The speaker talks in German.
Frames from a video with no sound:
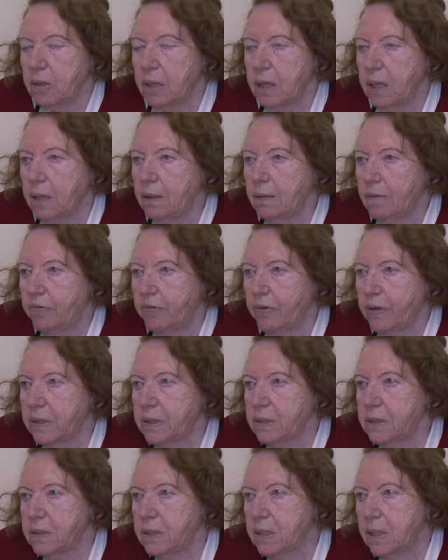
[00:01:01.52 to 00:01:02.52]

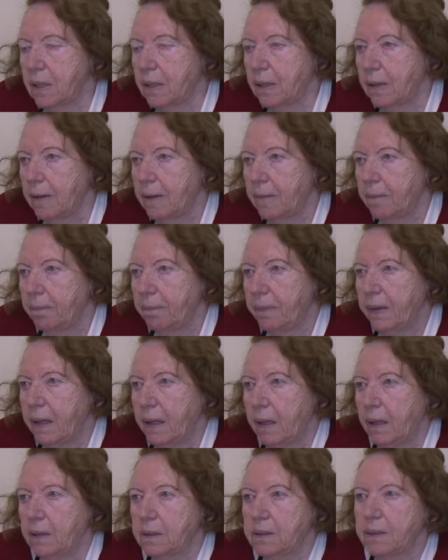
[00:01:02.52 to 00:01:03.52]
jedenfalls äh,
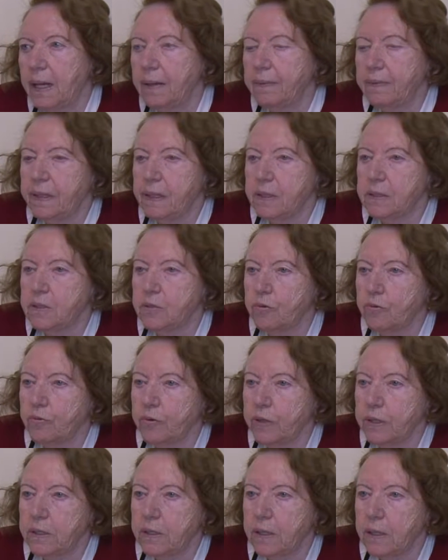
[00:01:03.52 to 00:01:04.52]
äh, sind die
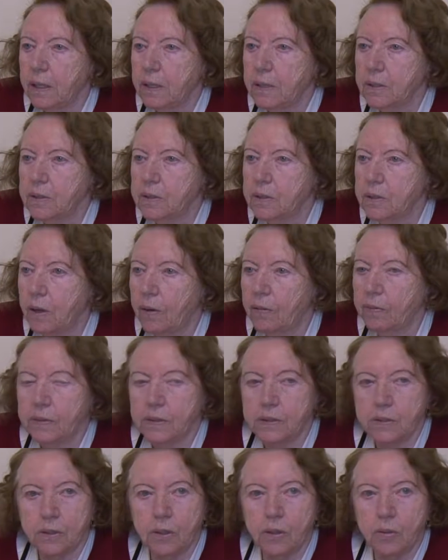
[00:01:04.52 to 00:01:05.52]
sofort
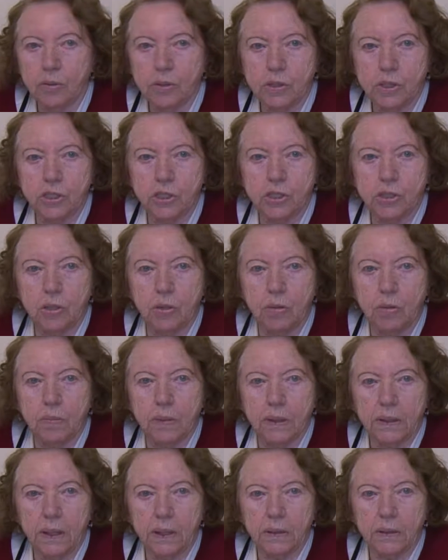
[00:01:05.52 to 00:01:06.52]
zur russischen
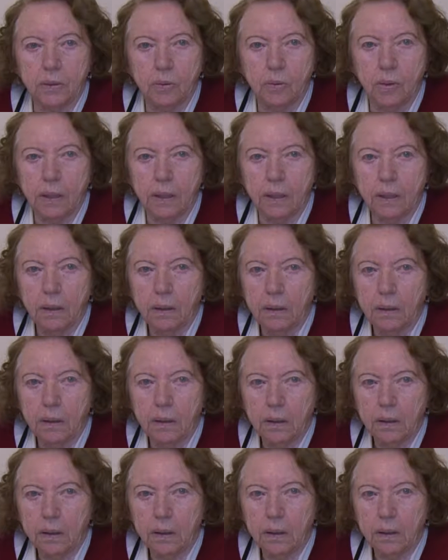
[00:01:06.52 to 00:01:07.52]
Kommandantur
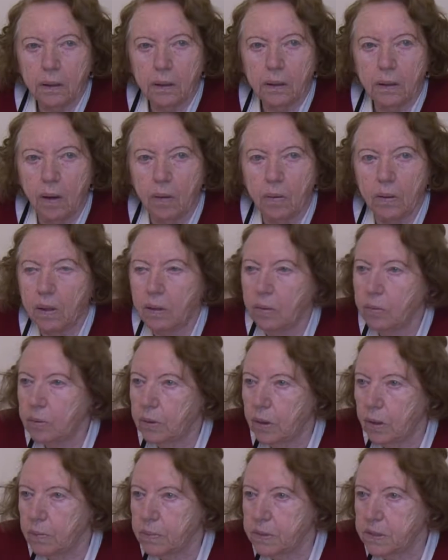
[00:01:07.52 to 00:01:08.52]
gegangen und
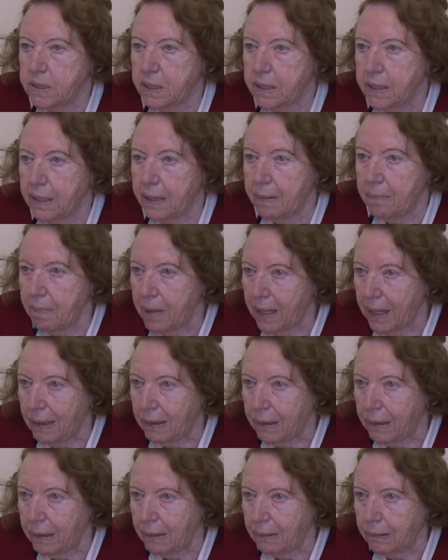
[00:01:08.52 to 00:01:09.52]
haben sich
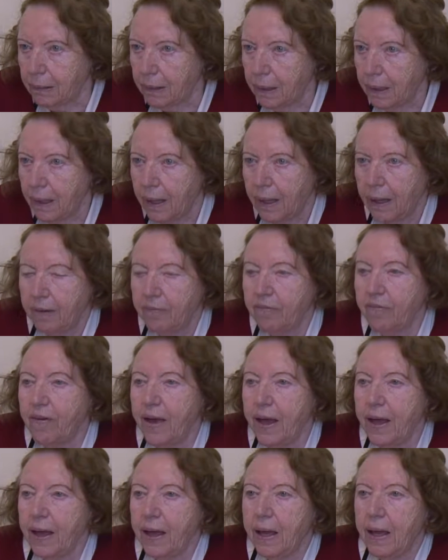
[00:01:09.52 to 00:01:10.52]
gemeldet,
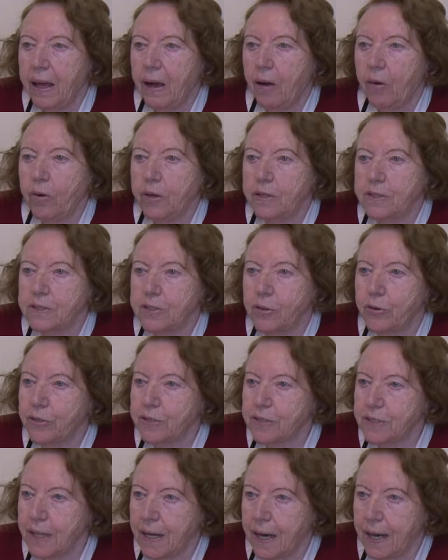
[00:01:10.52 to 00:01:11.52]
weil als
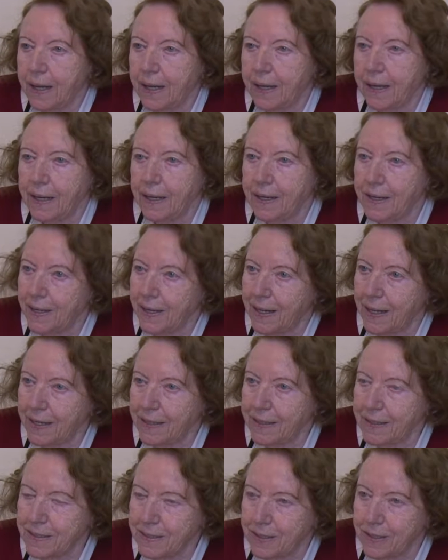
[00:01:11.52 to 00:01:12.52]
Österreicherinnen
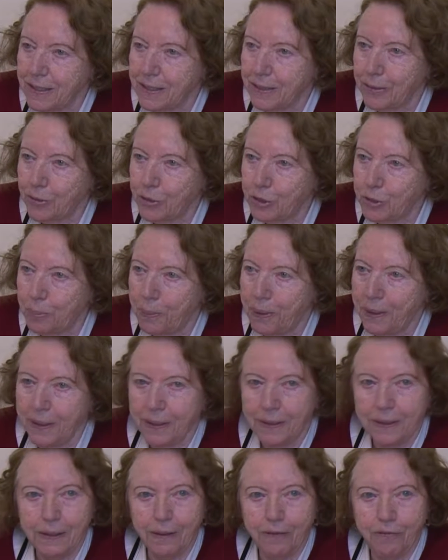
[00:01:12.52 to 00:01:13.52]
hätten sie ja nicht
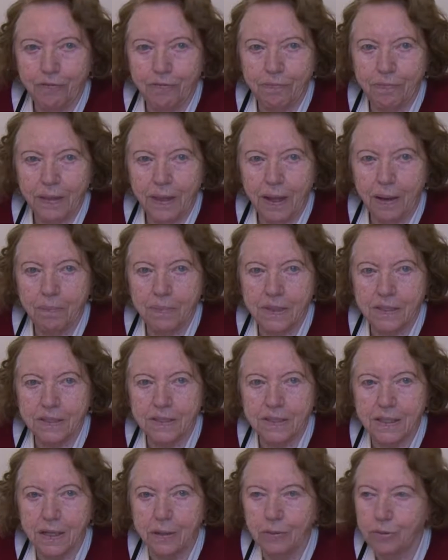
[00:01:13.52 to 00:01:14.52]
ausspringen dürfen. Die
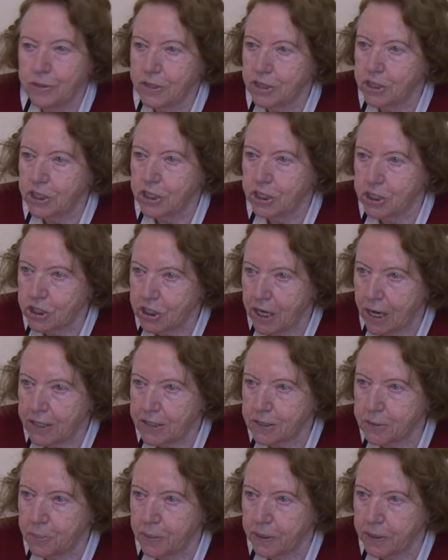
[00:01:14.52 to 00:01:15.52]
müssen die russische
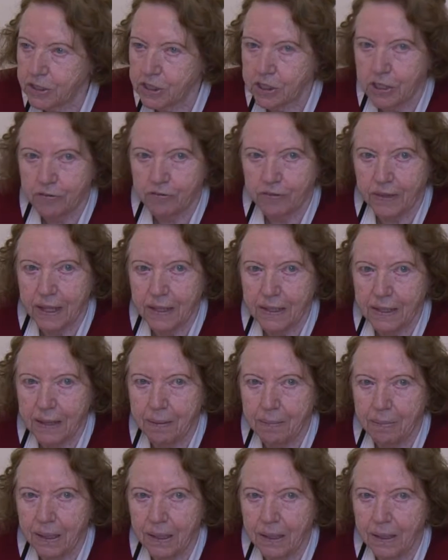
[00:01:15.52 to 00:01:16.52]
Staatsbürgerschaft
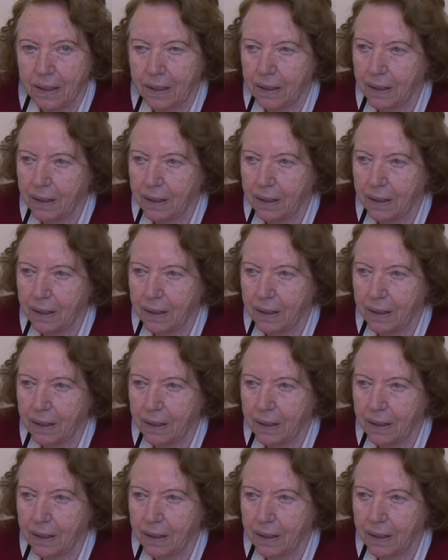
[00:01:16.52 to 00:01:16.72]
annehmen.